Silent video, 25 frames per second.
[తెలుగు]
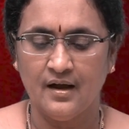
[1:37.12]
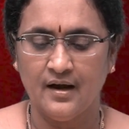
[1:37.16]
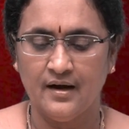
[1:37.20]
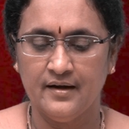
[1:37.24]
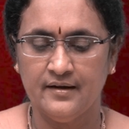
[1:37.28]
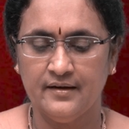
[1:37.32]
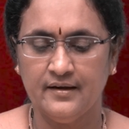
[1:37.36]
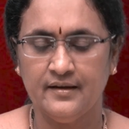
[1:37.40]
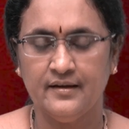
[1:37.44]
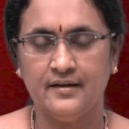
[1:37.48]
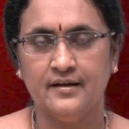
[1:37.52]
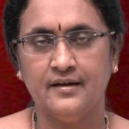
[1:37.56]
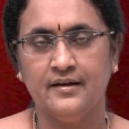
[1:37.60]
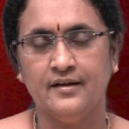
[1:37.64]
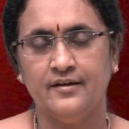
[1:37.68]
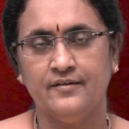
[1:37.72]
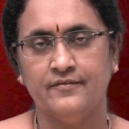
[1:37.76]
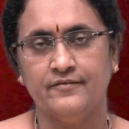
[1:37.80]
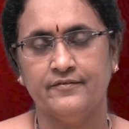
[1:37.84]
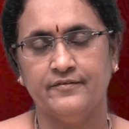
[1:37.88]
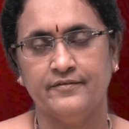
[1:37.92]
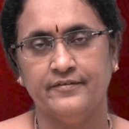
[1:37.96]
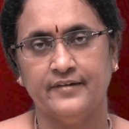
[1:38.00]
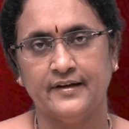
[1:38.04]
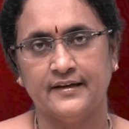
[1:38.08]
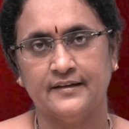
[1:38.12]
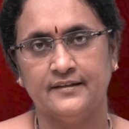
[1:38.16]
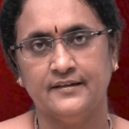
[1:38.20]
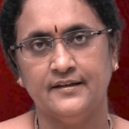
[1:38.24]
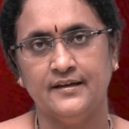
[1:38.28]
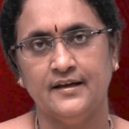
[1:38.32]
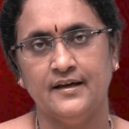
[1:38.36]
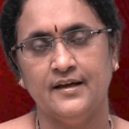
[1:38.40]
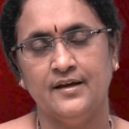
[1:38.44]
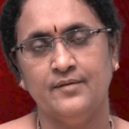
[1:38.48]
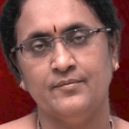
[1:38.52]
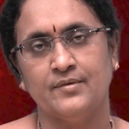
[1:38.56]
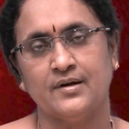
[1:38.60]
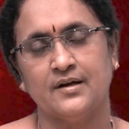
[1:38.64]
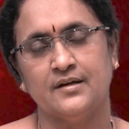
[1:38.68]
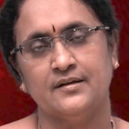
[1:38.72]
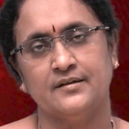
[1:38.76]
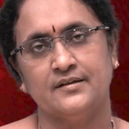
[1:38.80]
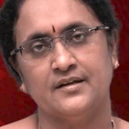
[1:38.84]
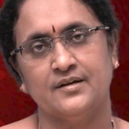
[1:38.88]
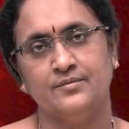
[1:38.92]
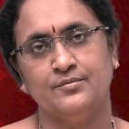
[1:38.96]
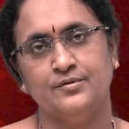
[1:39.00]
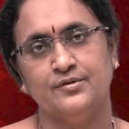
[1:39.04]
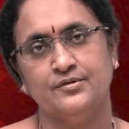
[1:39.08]
అంటే వ్యక్తి మనం
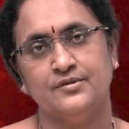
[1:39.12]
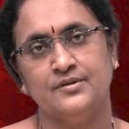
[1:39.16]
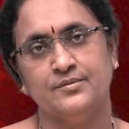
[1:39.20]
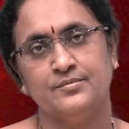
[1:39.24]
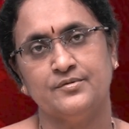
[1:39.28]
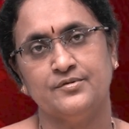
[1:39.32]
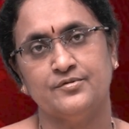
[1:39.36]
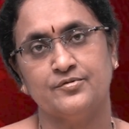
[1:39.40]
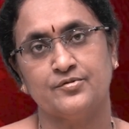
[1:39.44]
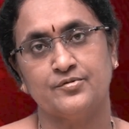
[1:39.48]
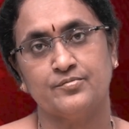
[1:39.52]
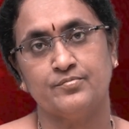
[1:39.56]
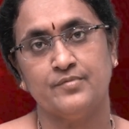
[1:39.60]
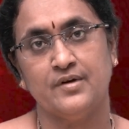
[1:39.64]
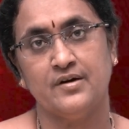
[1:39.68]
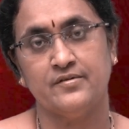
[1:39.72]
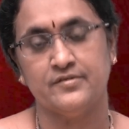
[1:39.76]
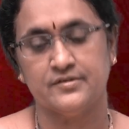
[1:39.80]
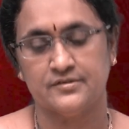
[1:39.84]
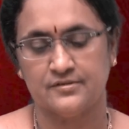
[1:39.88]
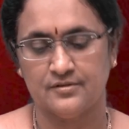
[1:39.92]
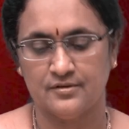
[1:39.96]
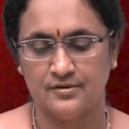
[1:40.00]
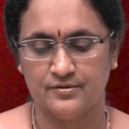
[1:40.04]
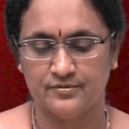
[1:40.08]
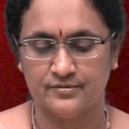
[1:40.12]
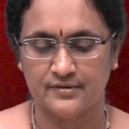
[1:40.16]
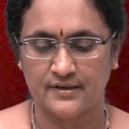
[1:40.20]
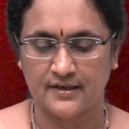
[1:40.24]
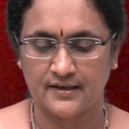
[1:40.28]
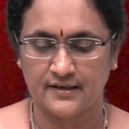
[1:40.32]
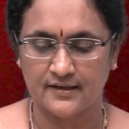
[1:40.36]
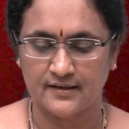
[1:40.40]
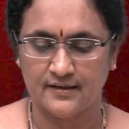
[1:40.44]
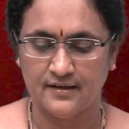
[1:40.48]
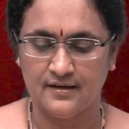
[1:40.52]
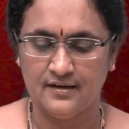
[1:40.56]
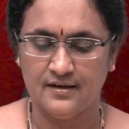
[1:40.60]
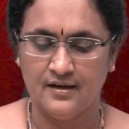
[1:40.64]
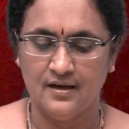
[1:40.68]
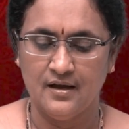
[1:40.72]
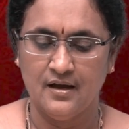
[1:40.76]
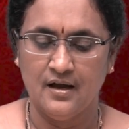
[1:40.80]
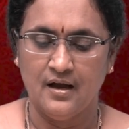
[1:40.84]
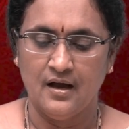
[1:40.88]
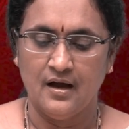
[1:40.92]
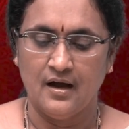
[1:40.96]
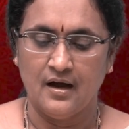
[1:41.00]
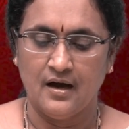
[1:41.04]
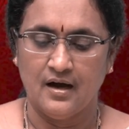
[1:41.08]
నిద్రపోతున్నప్పుడు సుష్మావస్థలో ఉంటాం కదా
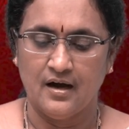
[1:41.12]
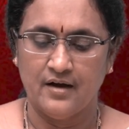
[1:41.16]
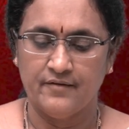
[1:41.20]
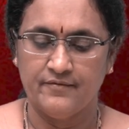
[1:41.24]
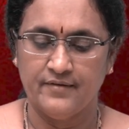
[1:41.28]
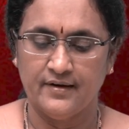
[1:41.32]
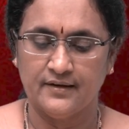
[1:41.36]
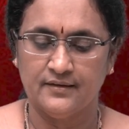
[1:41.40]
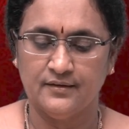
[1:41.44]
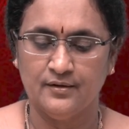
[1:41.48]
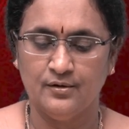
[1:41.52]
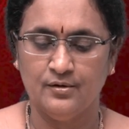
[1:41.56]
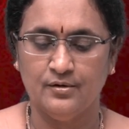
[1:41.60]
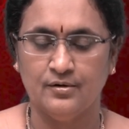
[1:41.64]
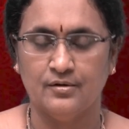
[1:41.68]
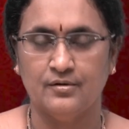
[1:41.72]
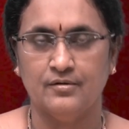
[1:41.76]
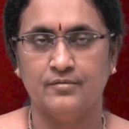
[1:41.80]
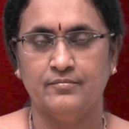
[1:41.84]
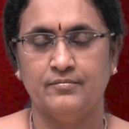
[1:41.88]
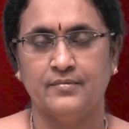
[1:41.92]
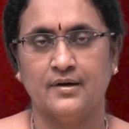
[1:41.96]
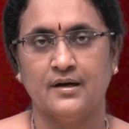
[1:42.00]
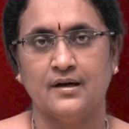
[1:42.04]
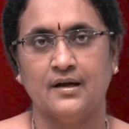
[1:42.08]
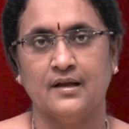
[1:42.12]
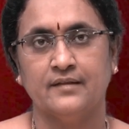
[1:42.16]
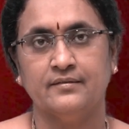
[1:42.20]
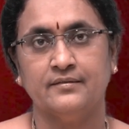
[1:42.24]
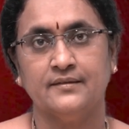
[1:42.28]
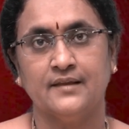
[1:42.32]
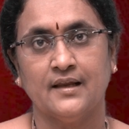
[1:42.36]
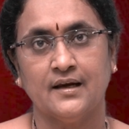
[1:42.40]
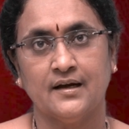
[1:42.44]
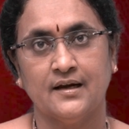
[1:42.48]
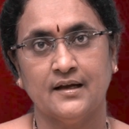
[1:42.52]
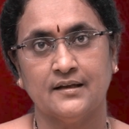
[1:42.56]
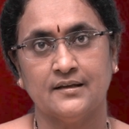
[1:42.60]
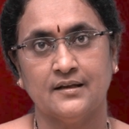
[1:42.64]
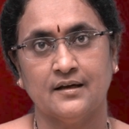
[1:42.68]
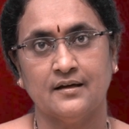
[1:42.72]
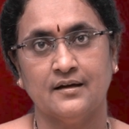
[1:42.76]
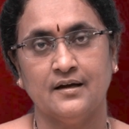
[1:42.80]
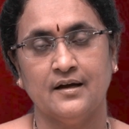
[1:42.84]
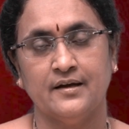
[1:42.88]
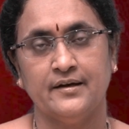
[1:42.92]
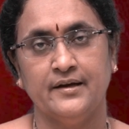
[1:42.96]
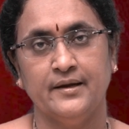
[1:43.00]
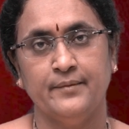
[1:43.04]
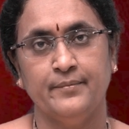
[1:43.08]
ఆ వ్యక్తిలో మన
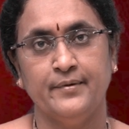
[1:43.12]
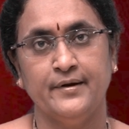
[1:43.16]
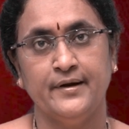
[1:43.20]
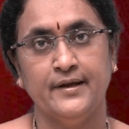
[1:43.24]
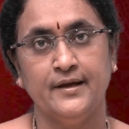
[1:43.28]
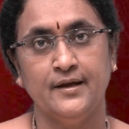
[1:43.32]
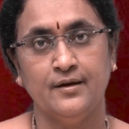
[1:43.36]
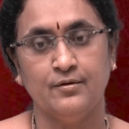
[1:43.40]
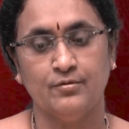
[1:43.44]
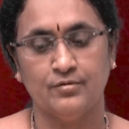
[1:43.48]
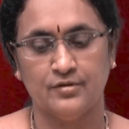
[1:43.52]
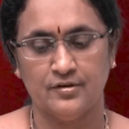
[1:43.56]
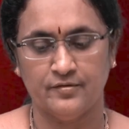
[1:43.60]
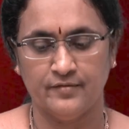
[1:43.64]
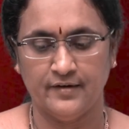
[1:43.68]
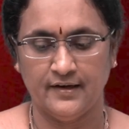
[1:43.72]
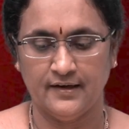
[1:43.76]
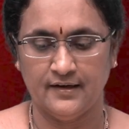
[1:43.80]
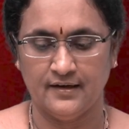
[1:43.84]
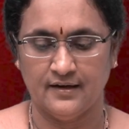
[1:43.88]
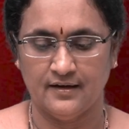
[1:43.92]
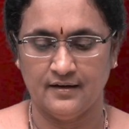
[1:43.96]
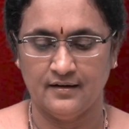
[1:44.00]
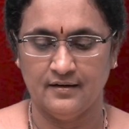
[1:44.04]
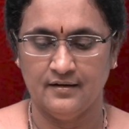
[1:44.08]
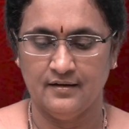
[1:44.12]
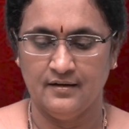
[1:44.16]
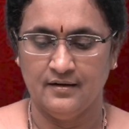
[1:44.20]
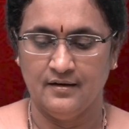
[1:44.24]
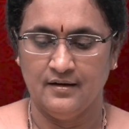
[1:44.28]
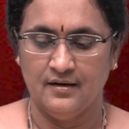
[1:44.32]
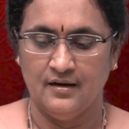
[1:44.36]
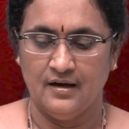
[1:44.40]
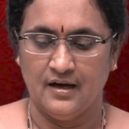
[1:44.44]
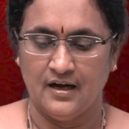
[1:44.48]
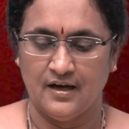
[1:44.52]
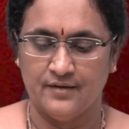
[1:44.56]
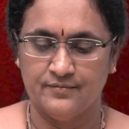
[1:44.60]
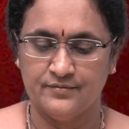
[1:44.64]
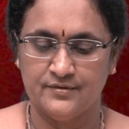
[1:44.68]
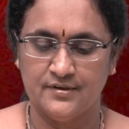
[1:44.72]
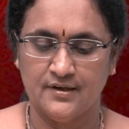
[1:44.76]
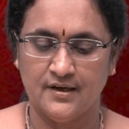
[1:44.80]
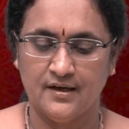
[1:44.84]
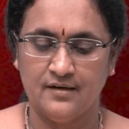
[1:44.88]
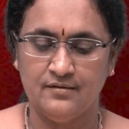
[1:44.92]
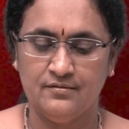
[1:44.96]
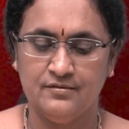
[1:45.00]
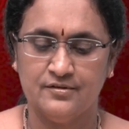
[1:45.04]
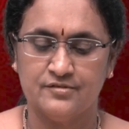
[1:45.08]
అంతర్గతంగా నిబిడీకృతమైన
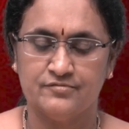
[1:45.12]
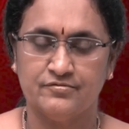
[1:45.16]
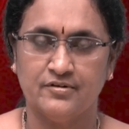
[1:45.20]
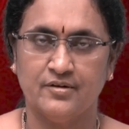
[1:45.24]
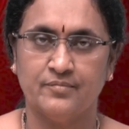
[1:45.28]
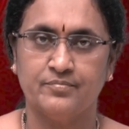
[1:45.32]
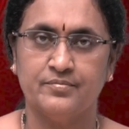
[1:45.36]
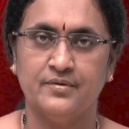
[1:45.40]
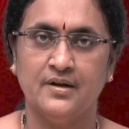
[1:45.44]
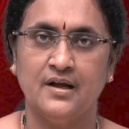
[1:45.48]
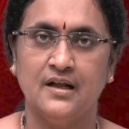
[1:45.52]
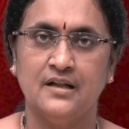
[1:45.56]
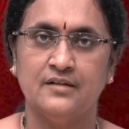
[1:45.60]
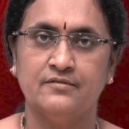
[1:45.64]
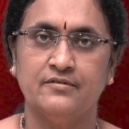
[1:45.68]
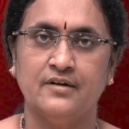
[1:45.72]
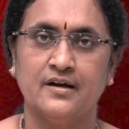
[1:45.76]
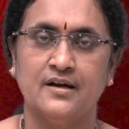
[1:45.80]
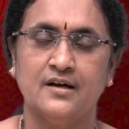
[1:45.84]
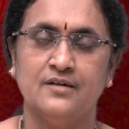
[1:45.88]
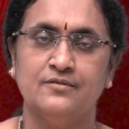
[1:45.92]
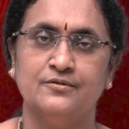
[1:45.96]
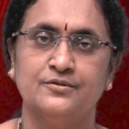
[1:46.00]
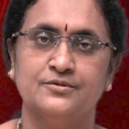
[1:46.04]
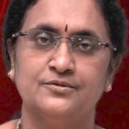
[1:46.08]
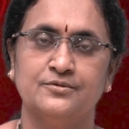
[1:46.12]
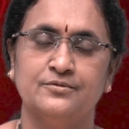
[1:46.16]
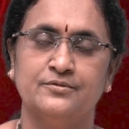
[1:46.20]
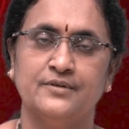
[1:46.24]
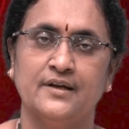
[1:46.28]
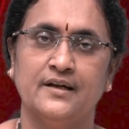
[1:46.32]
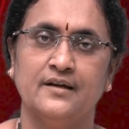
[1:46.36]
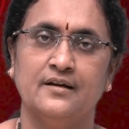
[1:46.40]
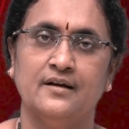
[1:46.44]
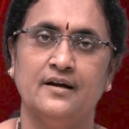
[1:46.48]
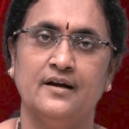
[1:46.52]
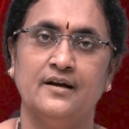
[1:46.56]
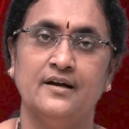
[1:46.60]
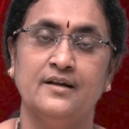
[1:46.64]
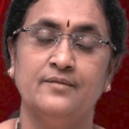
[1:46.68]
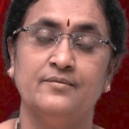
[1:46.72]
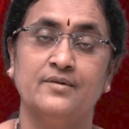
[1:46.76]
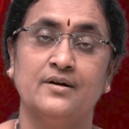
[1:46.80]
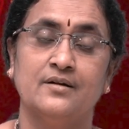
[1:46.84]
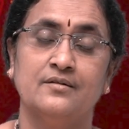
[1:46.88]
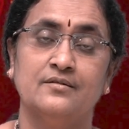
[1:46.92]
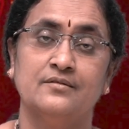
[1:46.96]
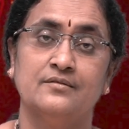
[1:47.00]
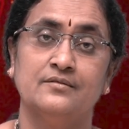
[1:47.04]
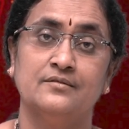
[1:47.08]
అంశాలు స్వప్నాల ద్వారా వస్తుంటాయి అంటే
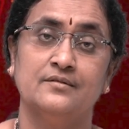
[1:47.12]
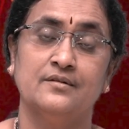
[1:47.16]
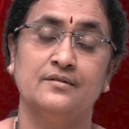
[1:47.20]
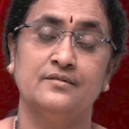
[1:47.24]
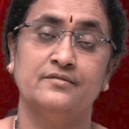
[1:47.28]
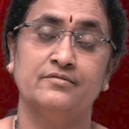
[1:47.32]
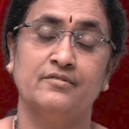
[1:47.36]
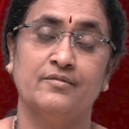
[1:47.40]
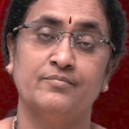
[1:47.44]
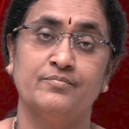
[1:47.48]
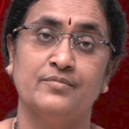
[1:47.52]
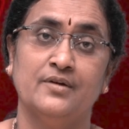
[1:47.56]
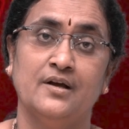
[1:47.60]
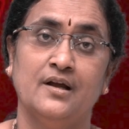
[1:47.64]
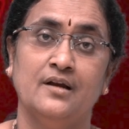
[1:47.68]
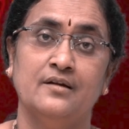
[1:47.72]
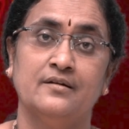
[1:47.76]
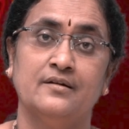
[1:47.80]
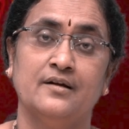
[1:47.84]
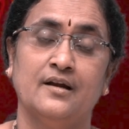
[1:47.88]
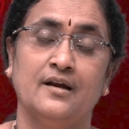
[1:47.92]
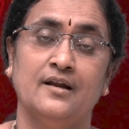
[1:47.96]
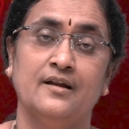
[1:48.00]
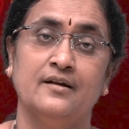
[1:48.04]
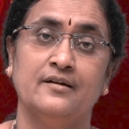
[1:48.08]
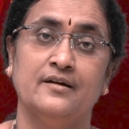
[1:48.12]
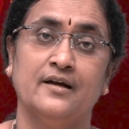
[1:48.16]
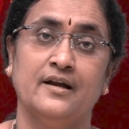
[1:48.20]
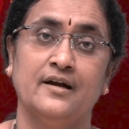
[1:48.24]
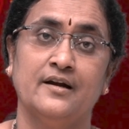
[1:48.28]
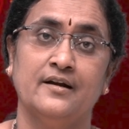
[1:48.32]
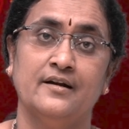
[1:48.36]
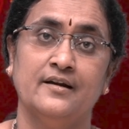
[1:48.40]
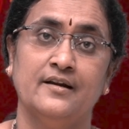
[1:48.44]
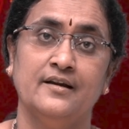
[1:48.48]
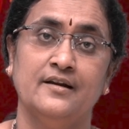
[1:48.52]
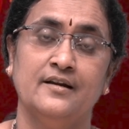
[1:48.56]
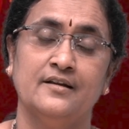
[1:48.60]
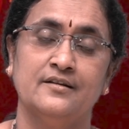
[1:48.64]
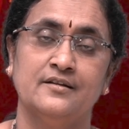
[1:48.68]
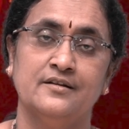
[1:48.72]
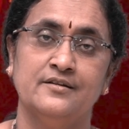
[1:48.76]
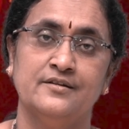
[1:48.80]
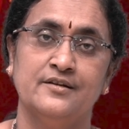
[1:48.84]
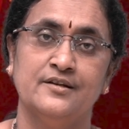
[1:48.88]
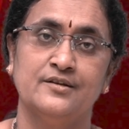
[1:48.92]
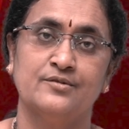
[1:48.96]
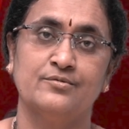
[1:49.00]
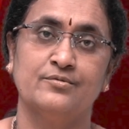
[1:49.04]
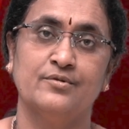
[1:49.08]
మనం స్వప్నాలు కళలు కనండి నిజం
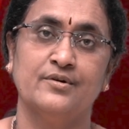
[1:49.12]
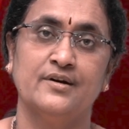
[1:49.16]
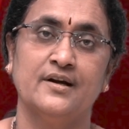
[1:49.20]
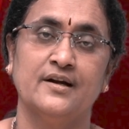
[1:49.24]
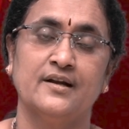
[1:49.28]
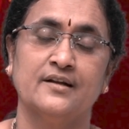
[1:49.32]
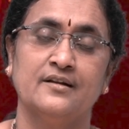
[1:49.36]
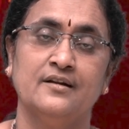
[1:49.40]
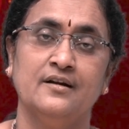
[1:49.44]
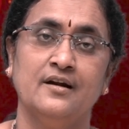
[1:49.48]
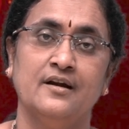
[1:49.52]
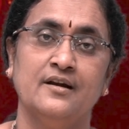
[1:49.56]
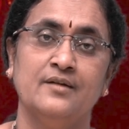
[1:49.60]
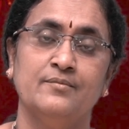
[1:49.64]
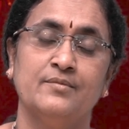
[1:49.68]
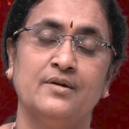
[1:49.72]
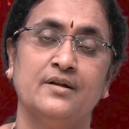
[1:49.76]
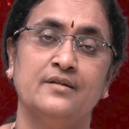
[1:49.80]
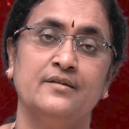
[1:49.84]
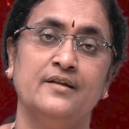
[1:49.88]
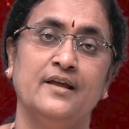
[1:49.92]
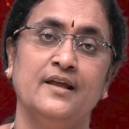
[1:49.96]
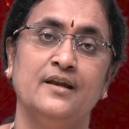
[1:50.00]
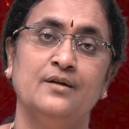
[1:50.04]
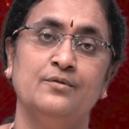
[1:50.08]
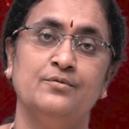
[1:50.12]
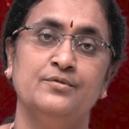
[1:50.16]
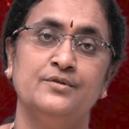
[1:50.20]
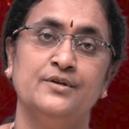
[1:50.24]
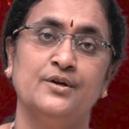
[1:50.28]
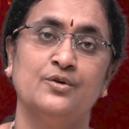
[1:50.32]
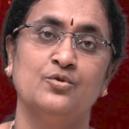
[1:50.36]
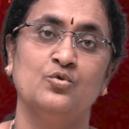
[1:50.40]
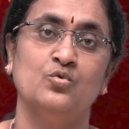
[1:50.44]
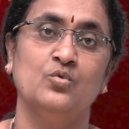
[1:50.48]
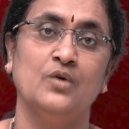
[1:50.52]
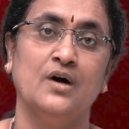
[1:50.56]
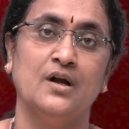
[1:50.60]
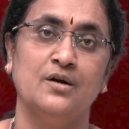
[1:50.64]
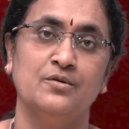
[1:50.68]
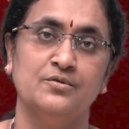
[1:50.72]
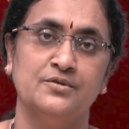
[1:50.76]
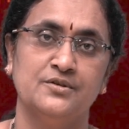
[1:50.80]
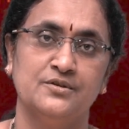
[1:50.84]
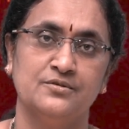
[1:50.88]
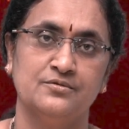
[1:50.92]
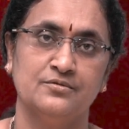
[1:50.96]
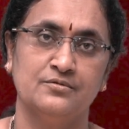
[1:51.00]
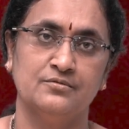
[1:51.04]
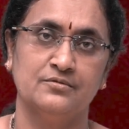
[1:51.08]
చేసుకుని అంట కదా అంటే మనం దేని గురించి ఎక్కువ
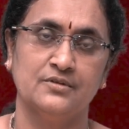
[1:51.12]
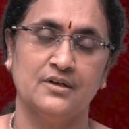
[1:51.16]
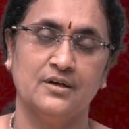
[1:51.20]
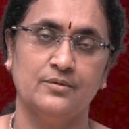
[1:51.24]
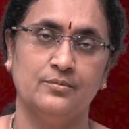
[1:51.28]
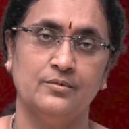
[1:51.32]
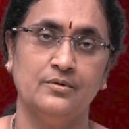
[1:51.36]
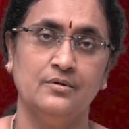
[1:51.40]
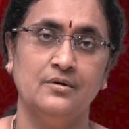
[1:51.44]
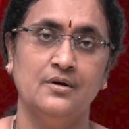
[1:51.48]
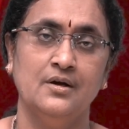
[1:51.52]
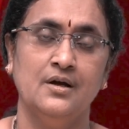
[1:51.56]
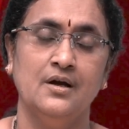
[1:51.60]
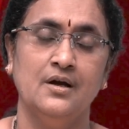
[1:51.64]
ఆలోచిస్తూ ఉంటామో